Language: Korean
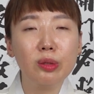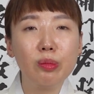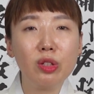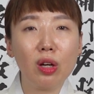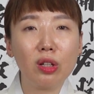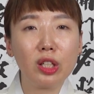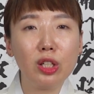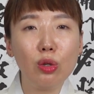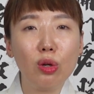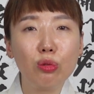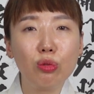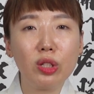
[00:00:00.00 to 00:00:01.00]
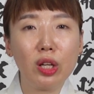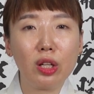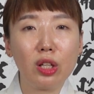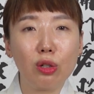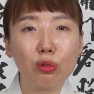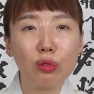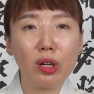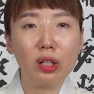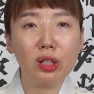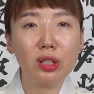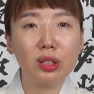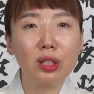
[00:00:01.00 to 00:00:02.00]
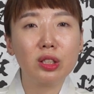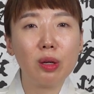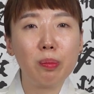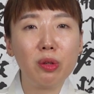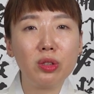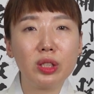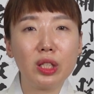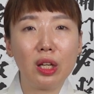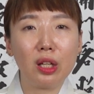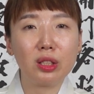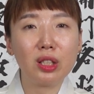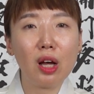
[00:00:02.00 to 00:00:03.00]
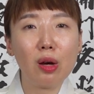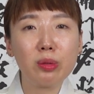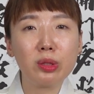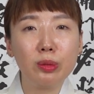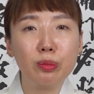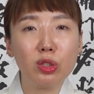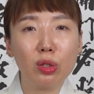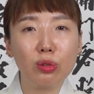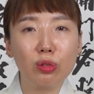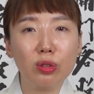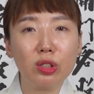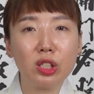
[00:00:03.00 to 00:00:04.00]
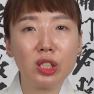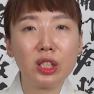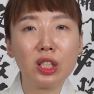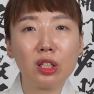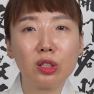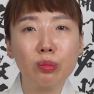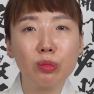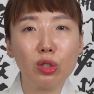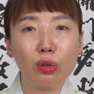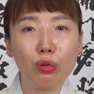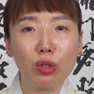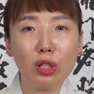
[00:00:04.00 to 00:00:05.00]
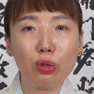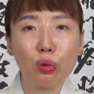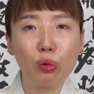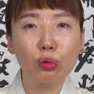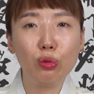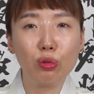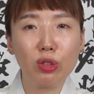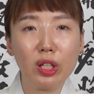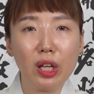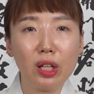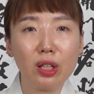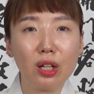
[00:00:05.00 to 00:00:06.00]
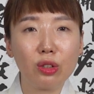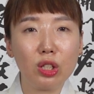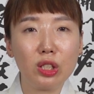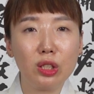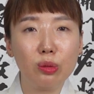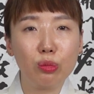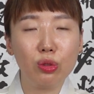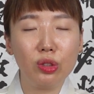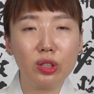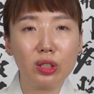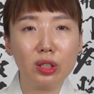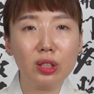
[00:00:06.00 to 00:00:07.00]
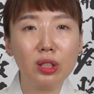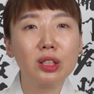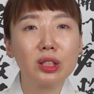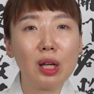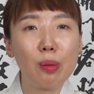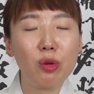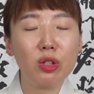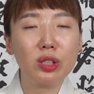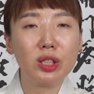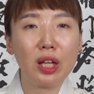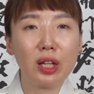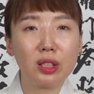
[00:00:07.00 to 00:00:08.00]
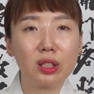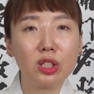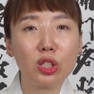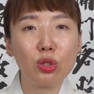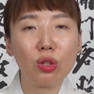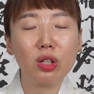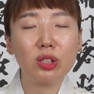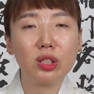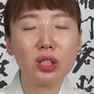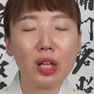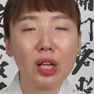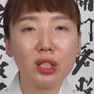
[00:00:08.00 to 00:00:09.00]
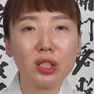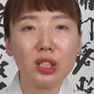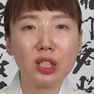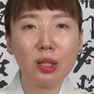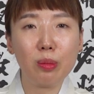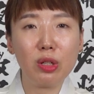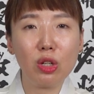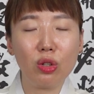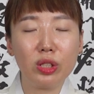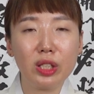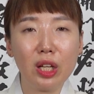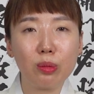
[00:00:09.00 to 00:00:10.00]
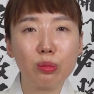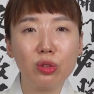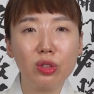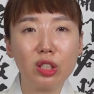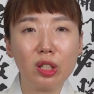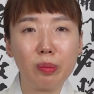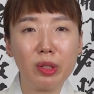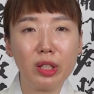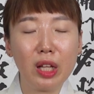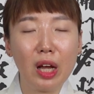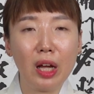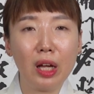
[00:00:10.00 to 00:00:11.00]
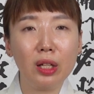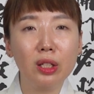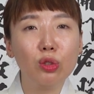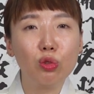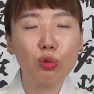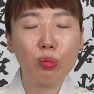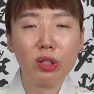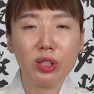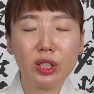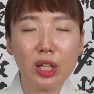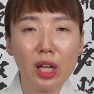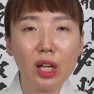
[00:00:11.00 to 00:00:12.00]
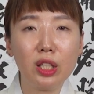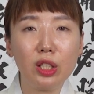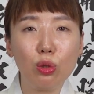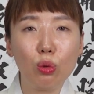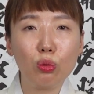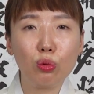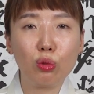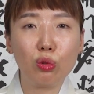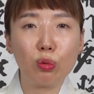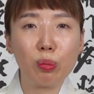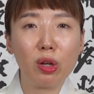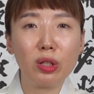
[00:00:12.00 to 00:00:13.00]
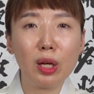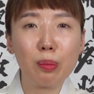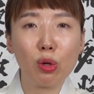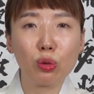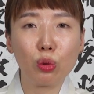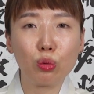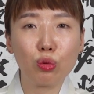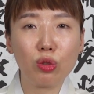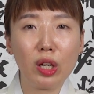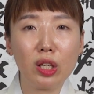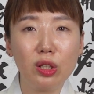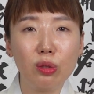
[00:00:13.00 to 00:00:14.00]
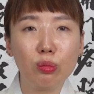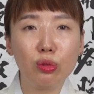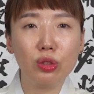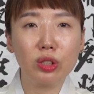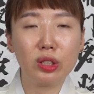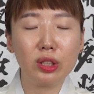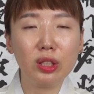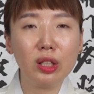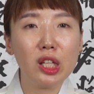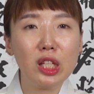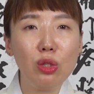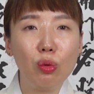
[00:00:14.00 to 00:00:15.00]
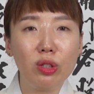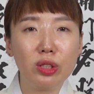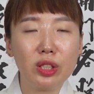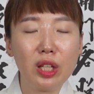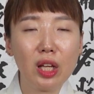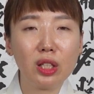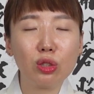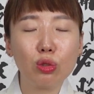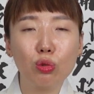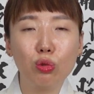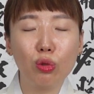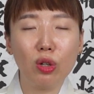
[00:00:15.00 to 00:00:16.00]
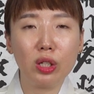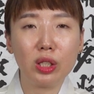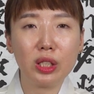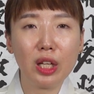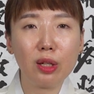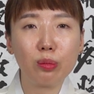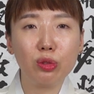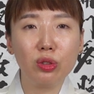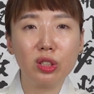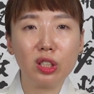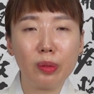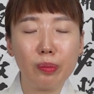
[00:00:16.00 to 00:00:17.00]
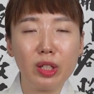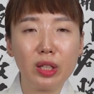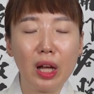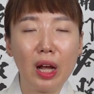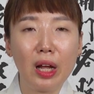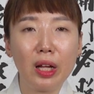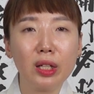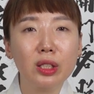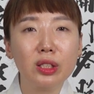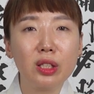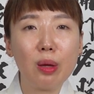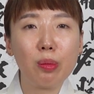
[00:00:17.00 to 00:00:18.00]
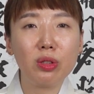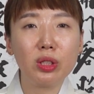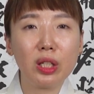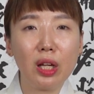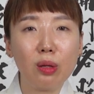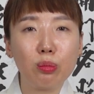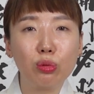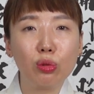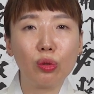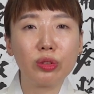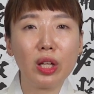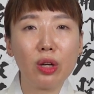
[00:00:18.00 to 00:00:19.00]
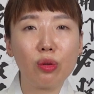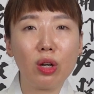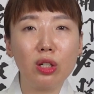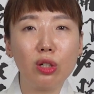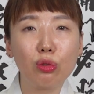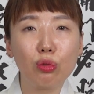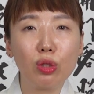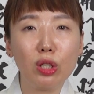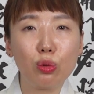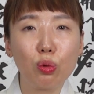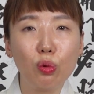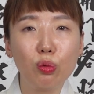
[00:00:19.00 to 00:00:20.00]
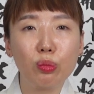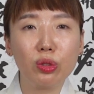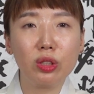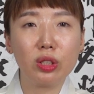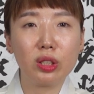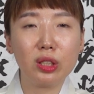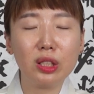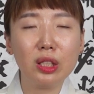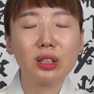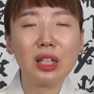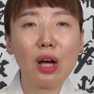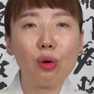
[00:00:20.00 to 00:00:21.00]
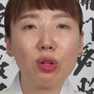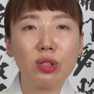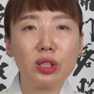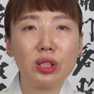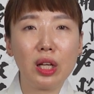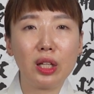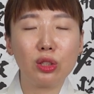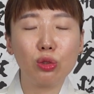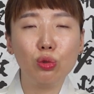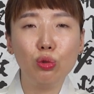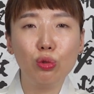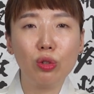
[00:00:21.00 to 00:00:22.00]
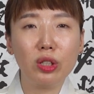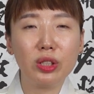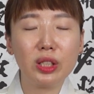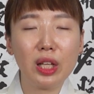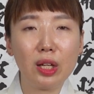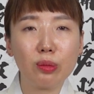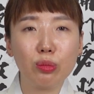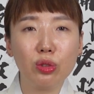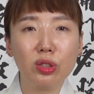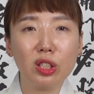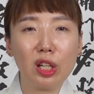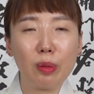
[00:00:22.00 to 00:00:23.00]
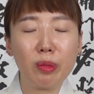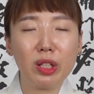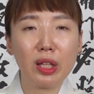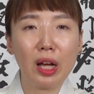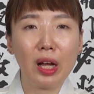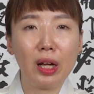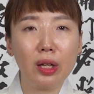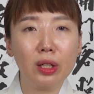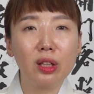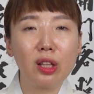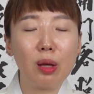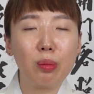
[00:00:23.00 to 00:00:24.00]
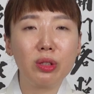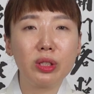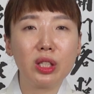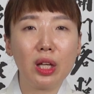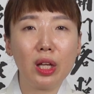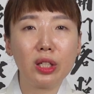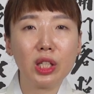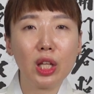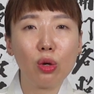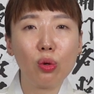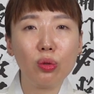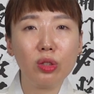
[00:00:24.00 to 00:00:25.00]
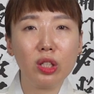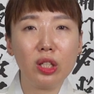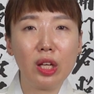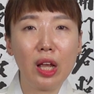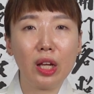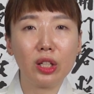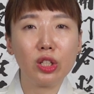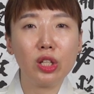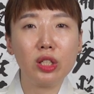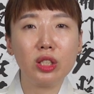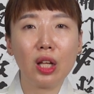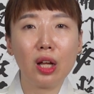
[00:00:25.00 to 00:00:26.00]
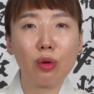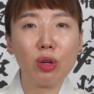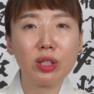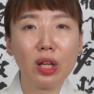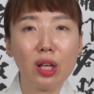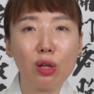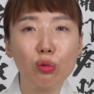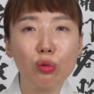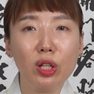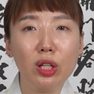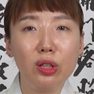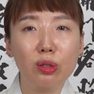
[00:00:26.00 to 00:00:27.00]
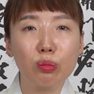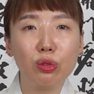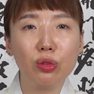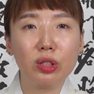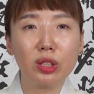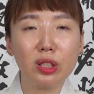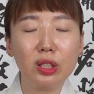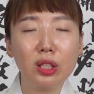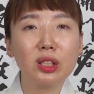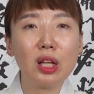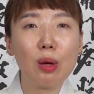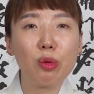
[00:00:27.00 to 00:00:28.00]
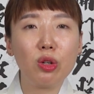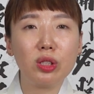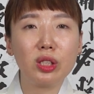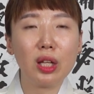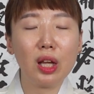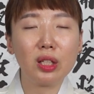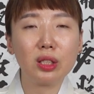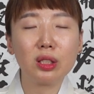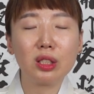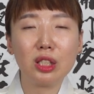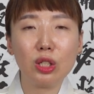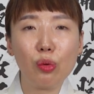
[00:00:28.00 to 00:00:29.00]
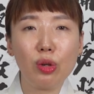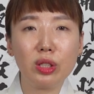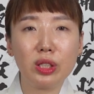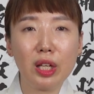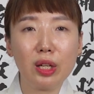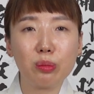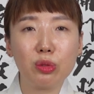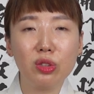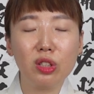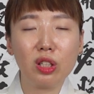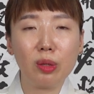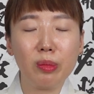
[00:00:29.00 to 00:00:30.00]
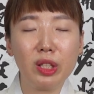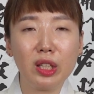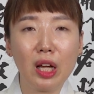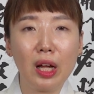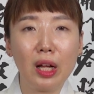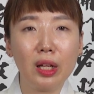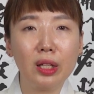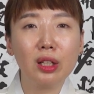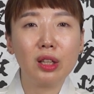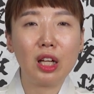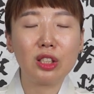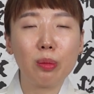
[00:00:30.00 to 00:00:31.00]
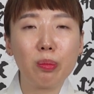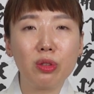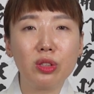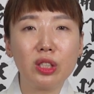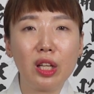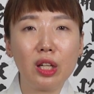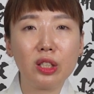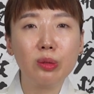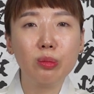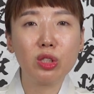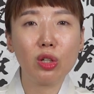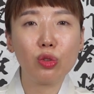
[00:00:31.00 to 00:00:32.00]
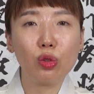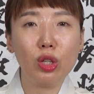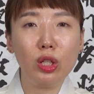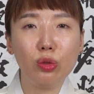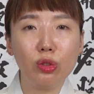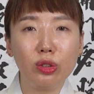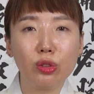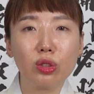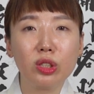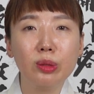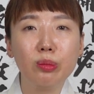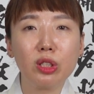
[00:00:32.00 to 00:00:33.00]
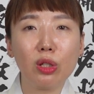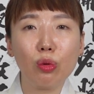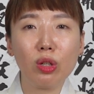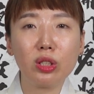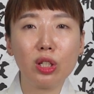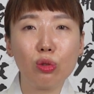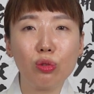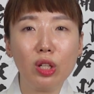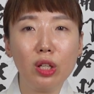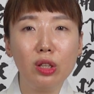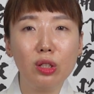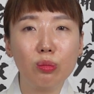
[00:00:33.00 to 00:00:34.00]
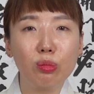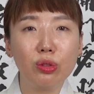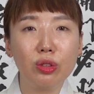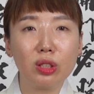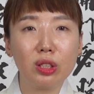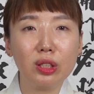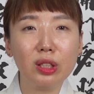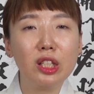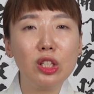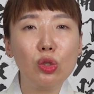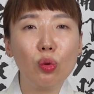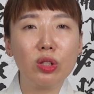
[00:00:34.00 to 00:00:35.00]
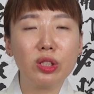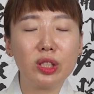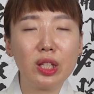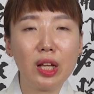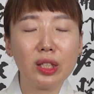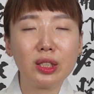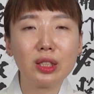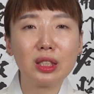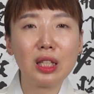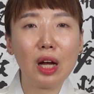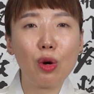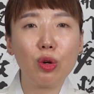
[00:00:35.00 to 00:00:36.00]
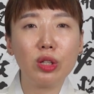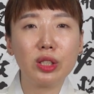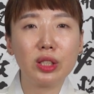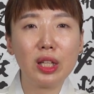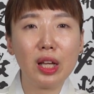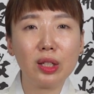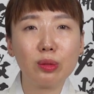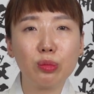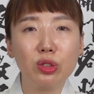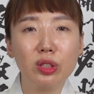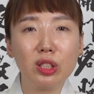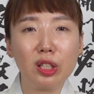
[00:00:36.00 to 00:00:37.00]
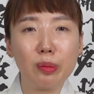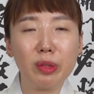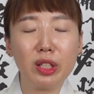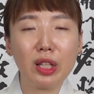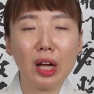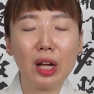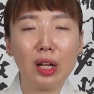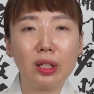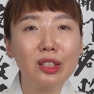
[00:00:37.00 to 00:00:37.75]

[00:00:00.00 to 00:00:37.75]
음력 2월 운세의 경우에는 첫 번째 사업 금전운, 직장 금전운이 좋은 운기에 해당되시는 분들은 3월생, 7월생, 12월생 분들입니다. 두 번째 이동수, 변화 변동수가 있는 분들은 2월생, 5월생, 9월생 분들입니다. 세 번째, 부동산 관련 운이 좋은 분들은 4월생, 6월생 분들입니다. 네 번째, 새로운 기회, 기사 회생의 운이 있는 분들은 3월생, 10월생 분들입니다. 다섯 번째, 금전 귀인은 금전 횡재운이 있는 분들은 2월생, 4월생 분들입니다.